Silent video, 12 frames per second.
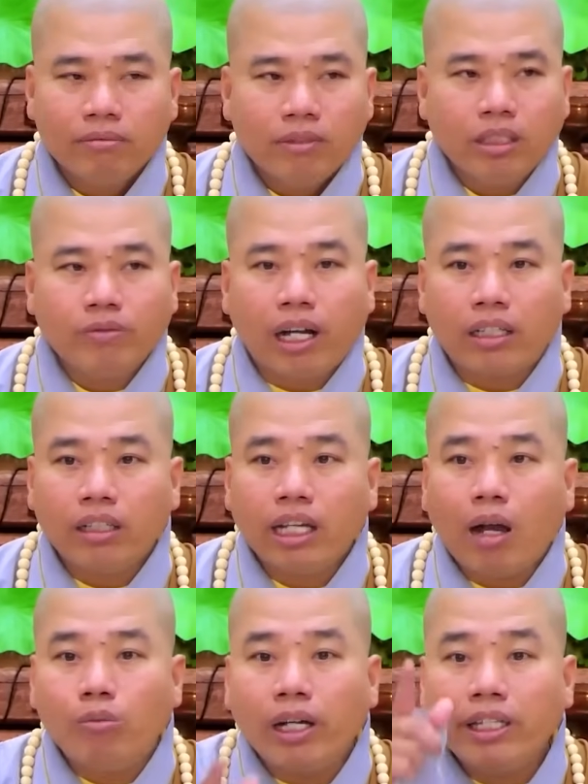Đức Phật nói
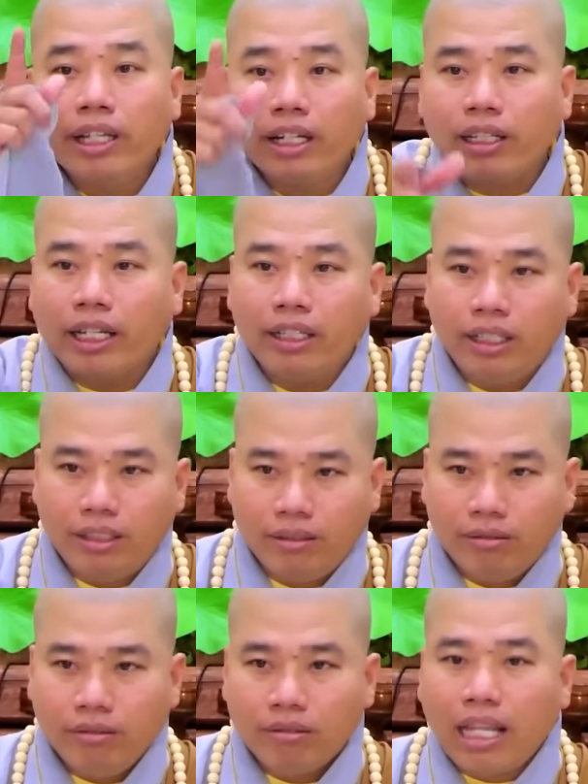ông hãy dừng lại đi,
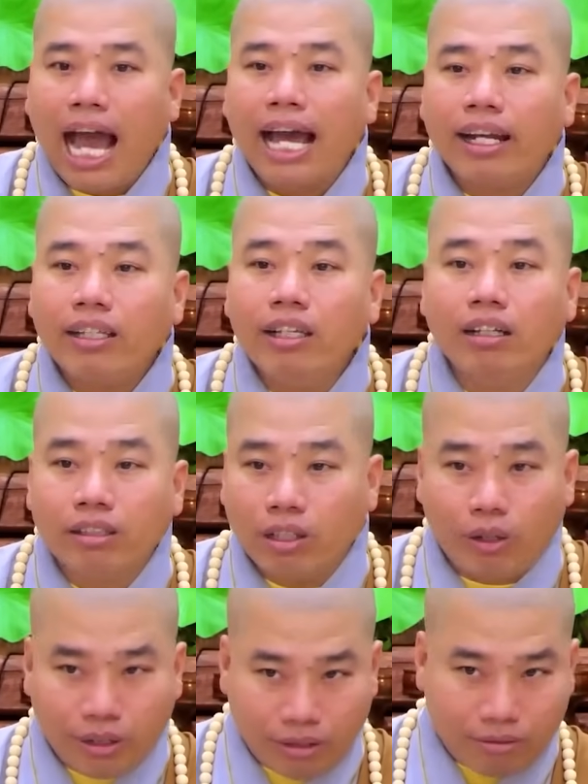ta đã dừng
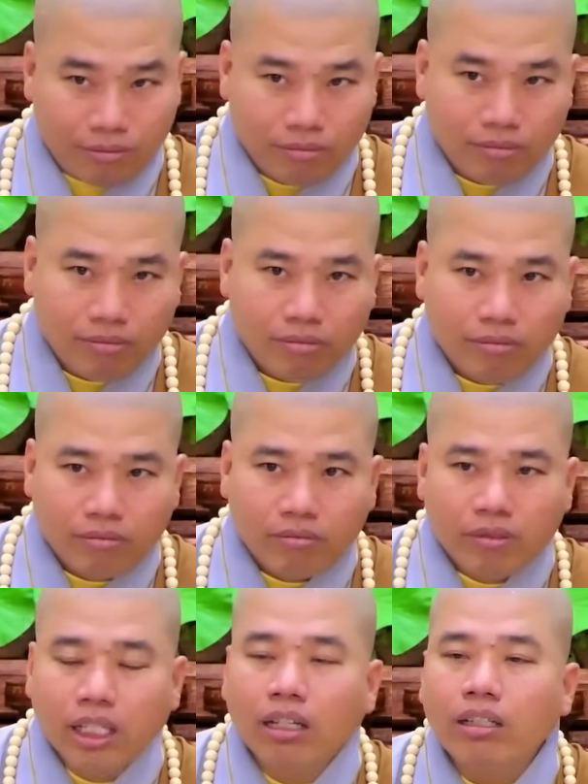rồi.
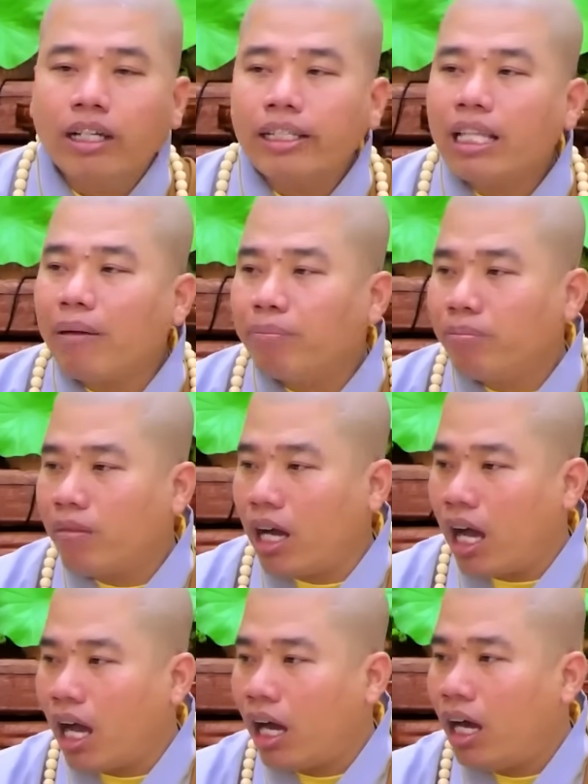Dừng cái tâm mà
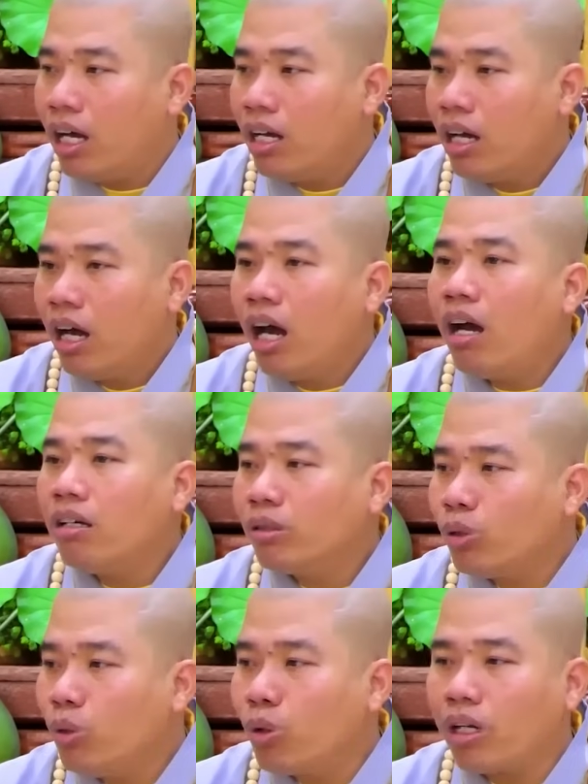hơn
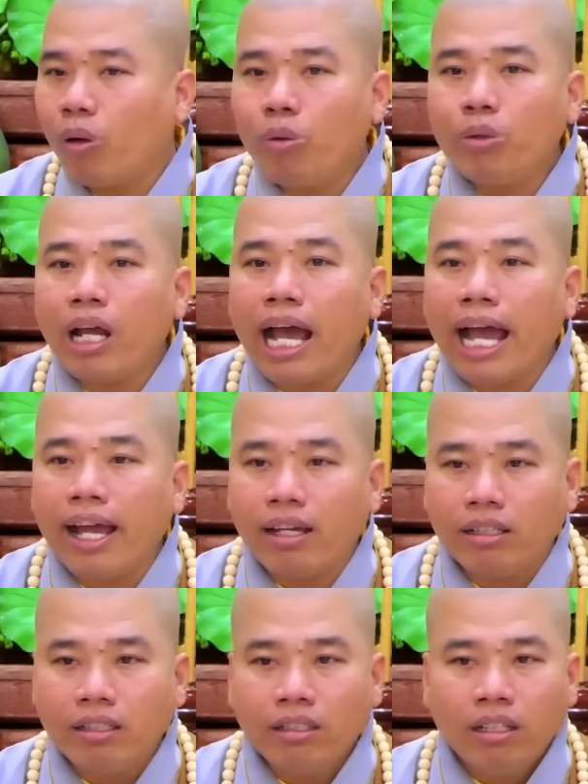thua đấu đá,
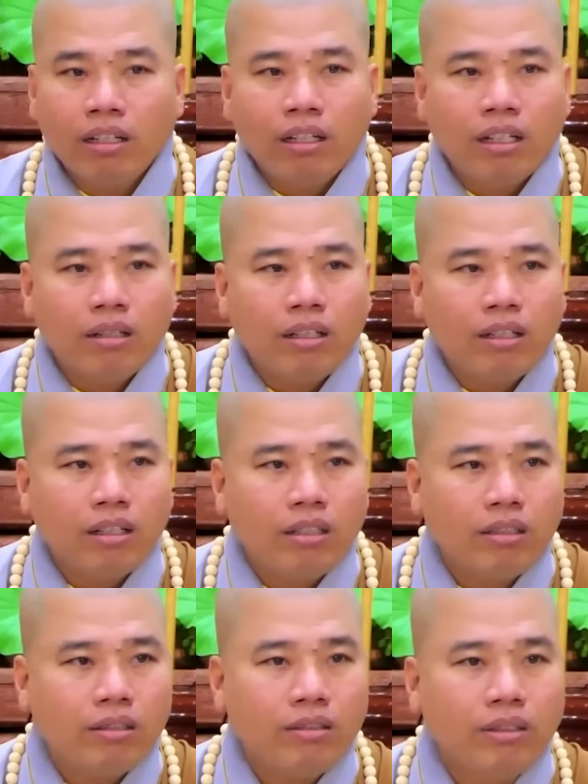
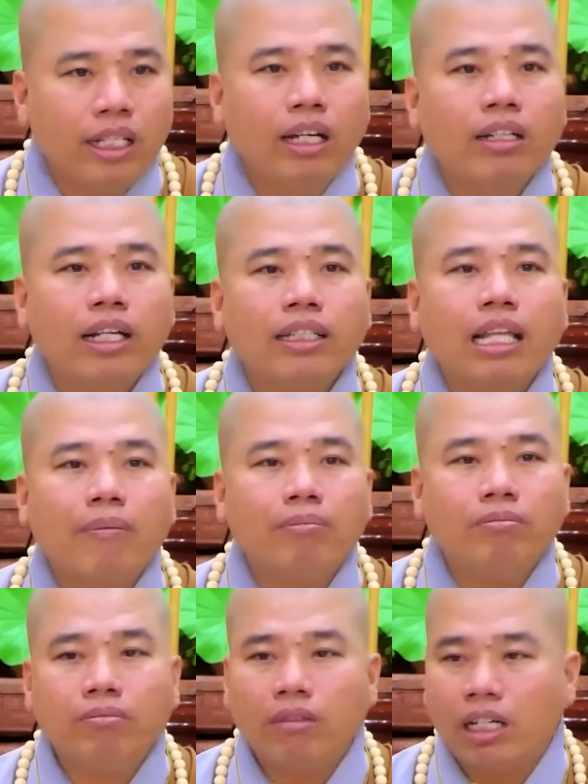dừng cái
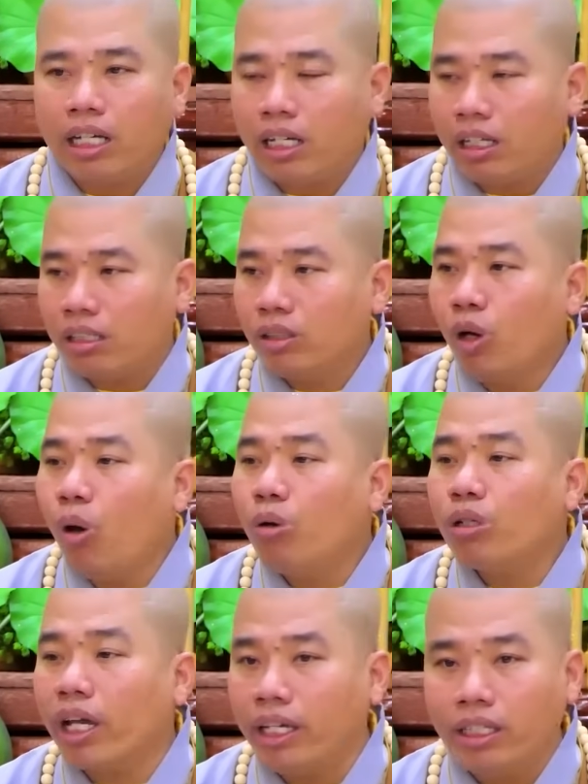tâm mà đố
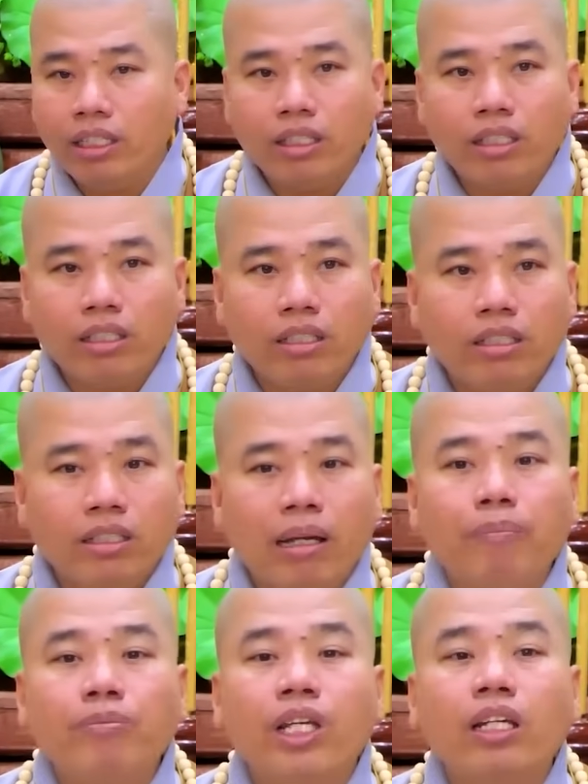kỵ
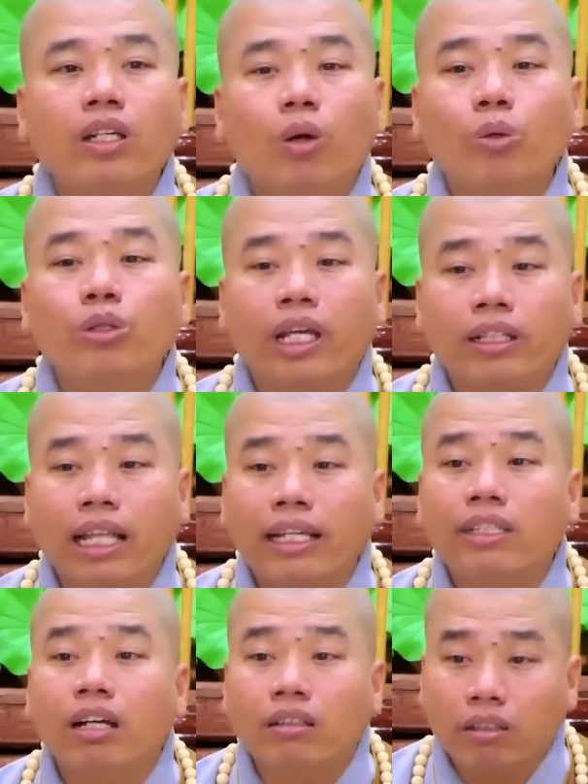châm chích đủ chuyện, ta
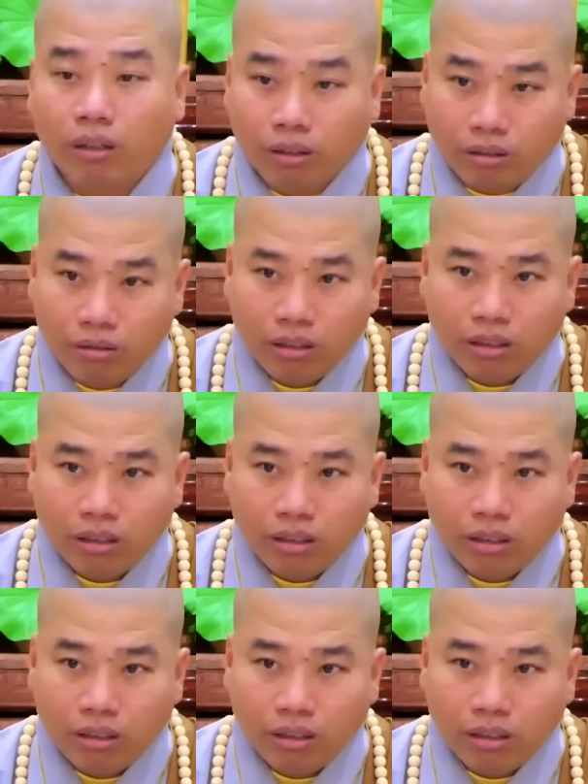dừng rồi.